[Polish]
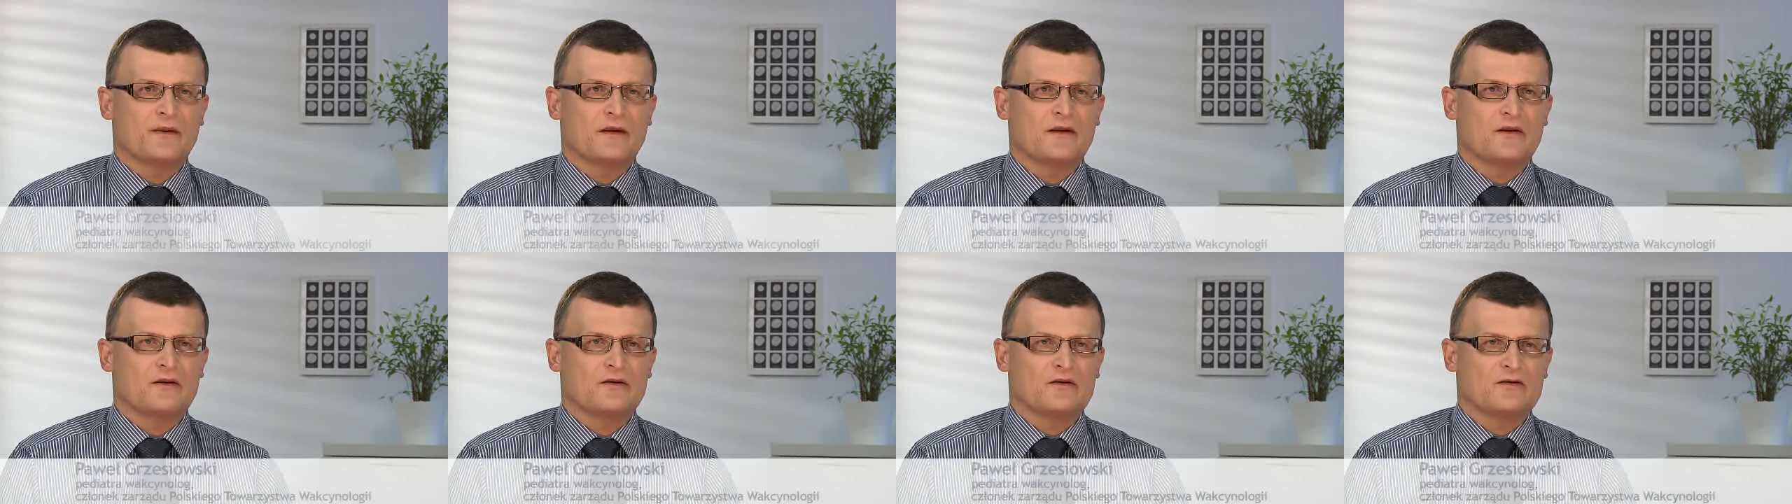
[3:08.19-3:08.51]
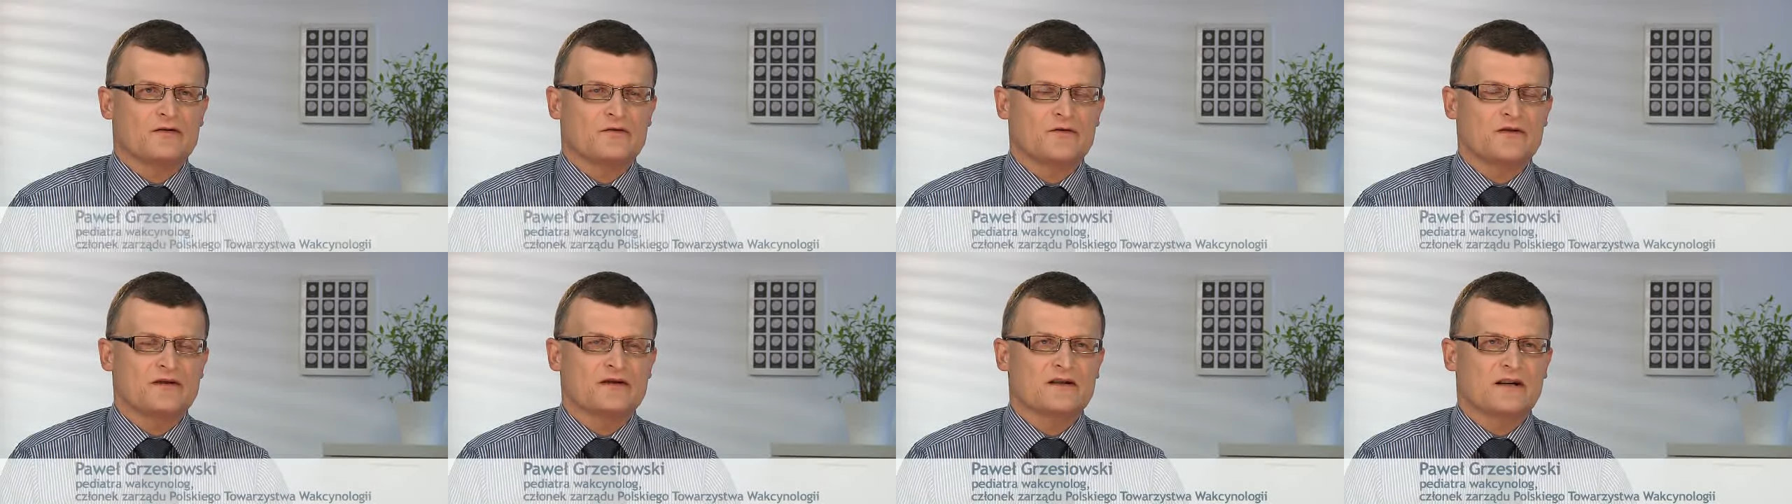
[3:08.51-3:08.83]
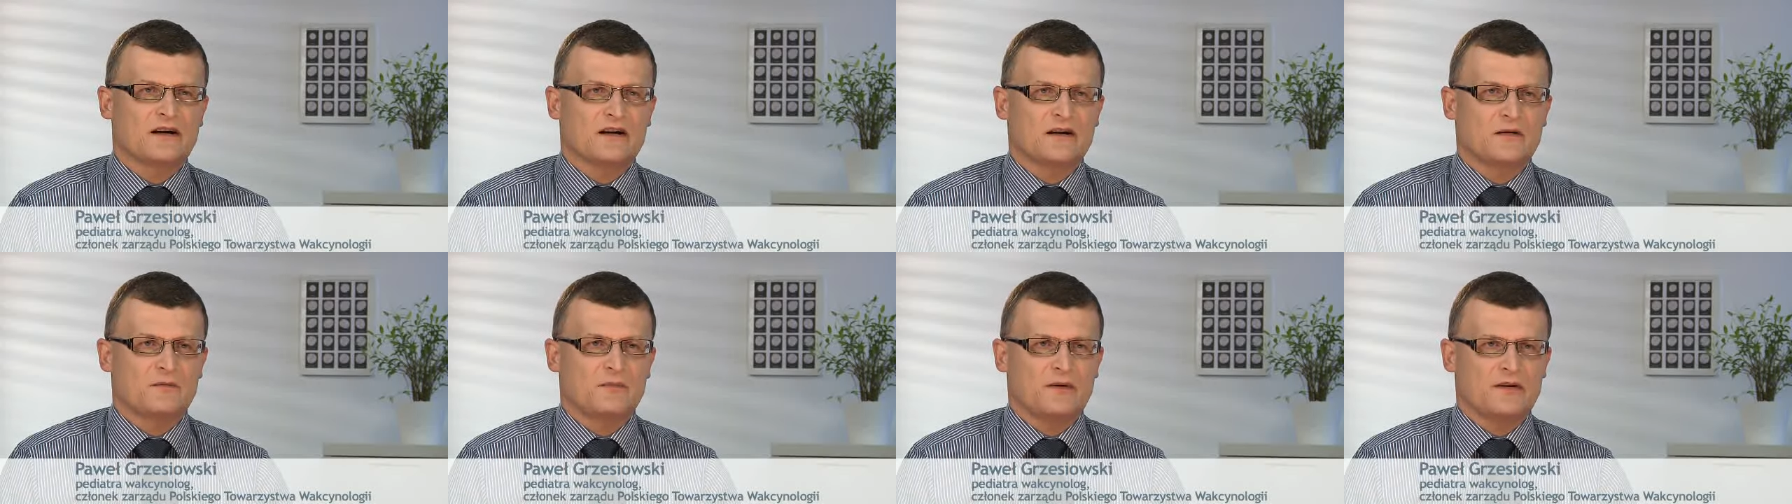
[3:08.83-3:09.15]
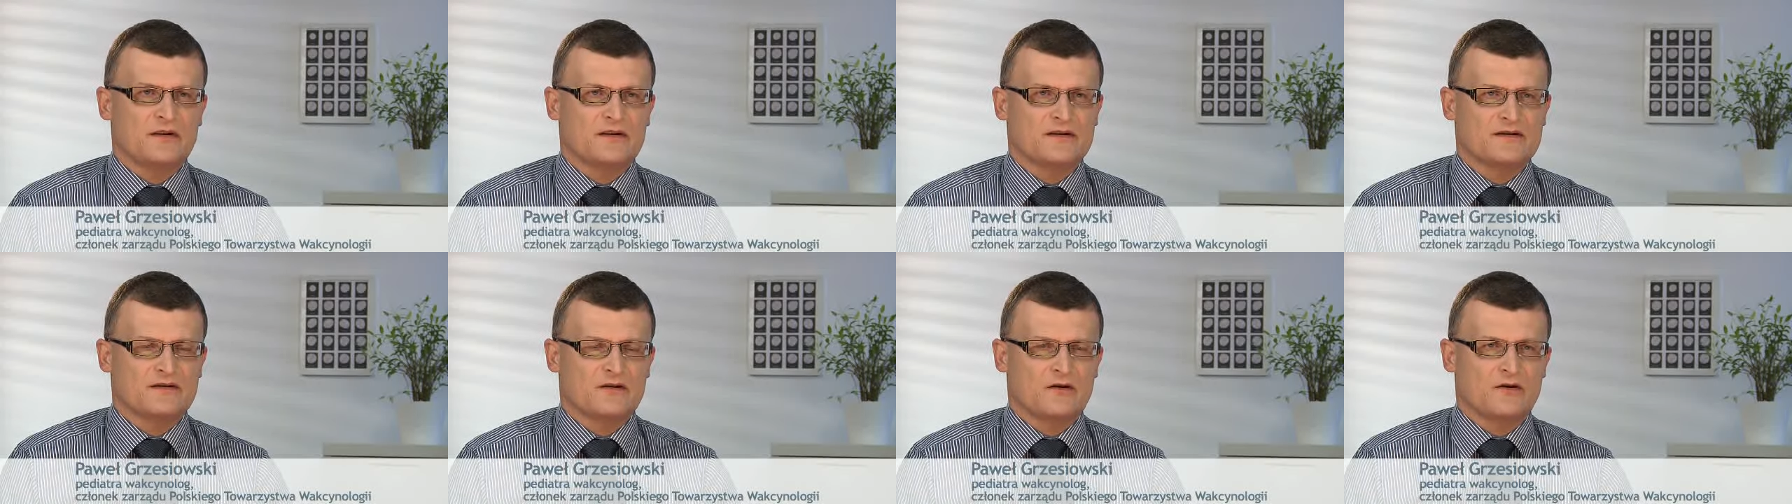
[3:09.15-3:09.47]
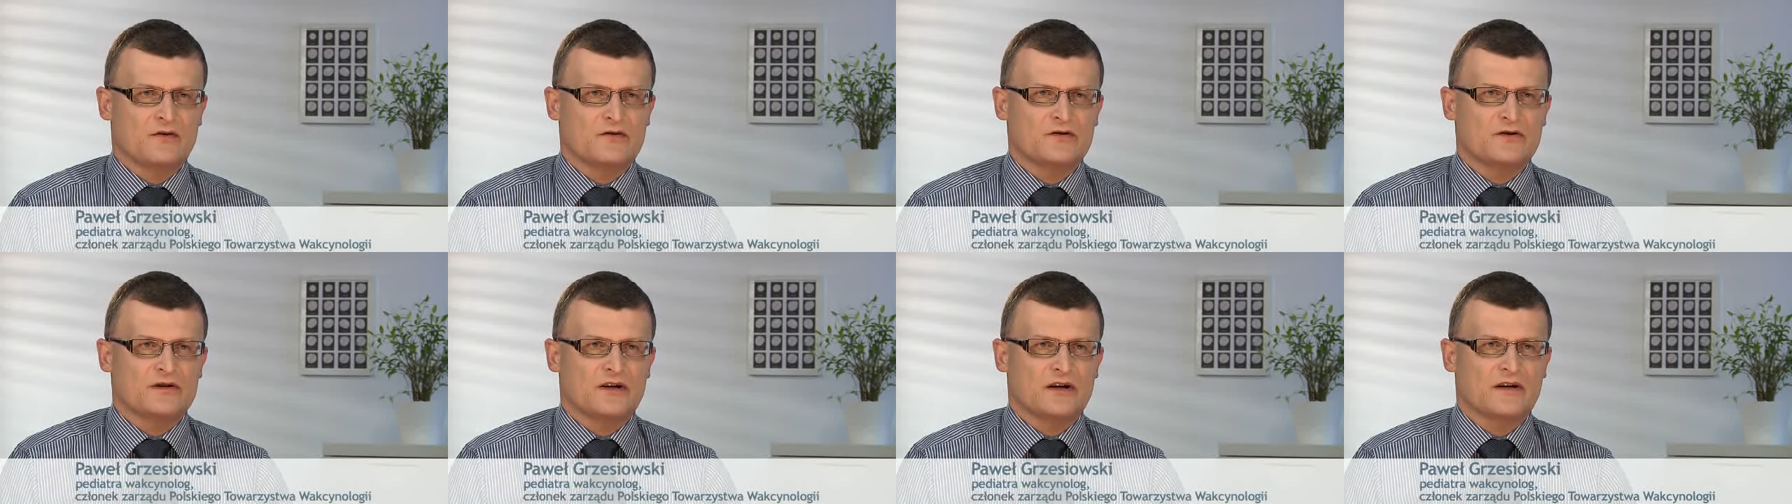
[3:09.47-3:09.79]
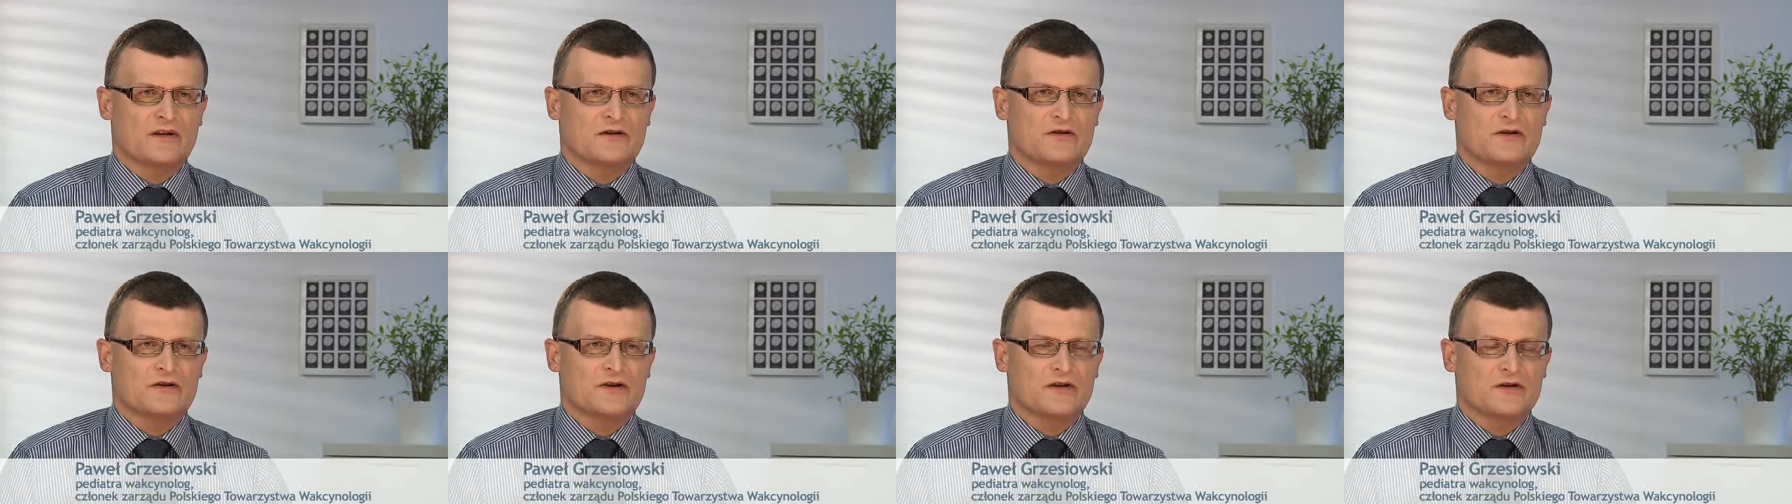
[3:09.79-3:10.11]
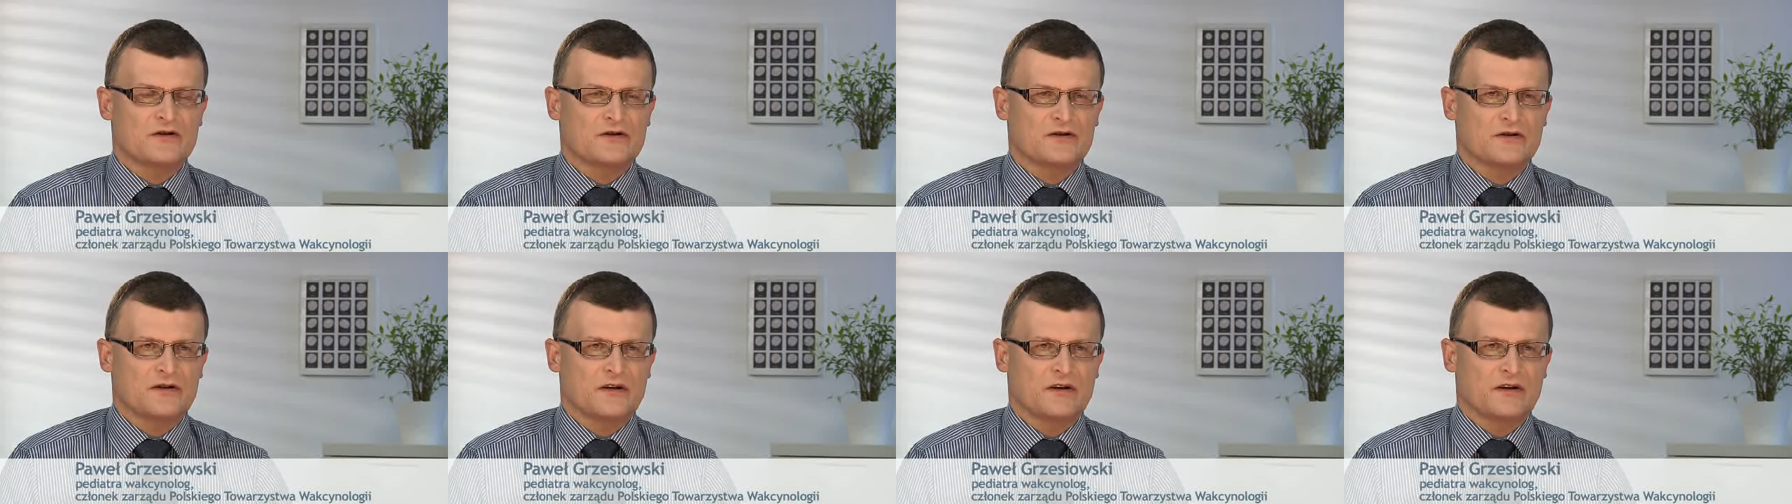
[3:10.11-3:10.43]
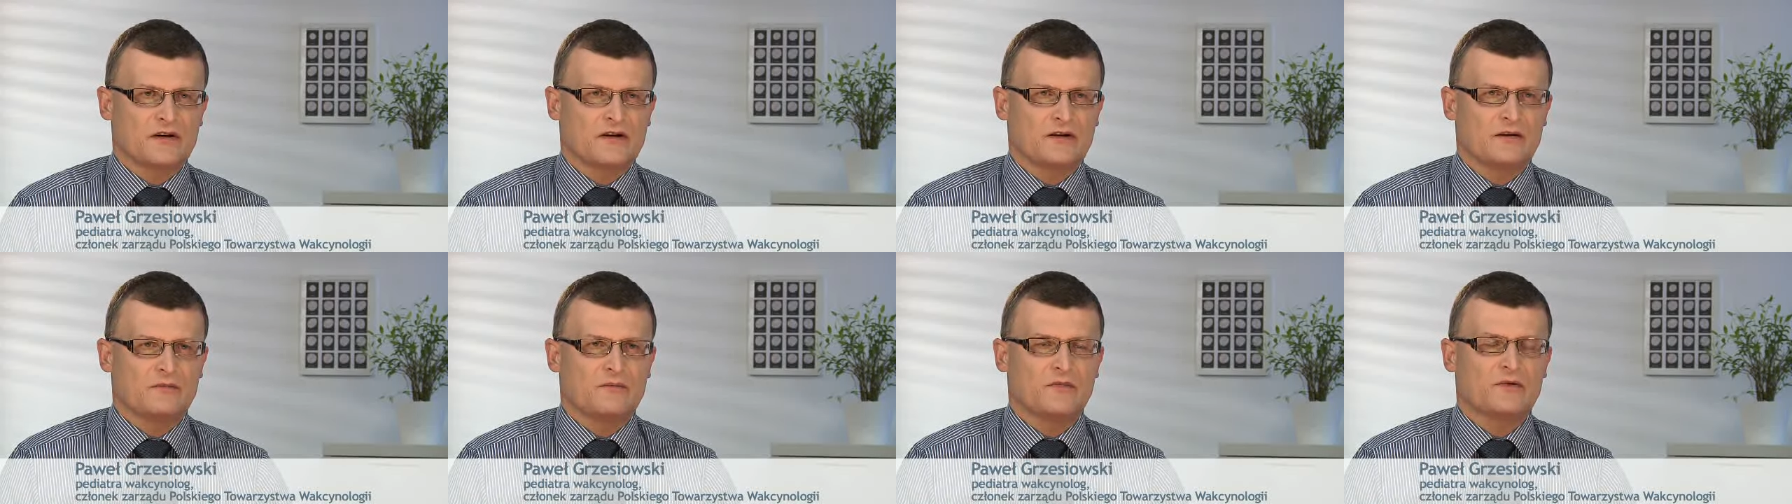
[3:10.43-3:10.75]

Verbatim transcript: e, świńska grypa jest groźna, czy też nie,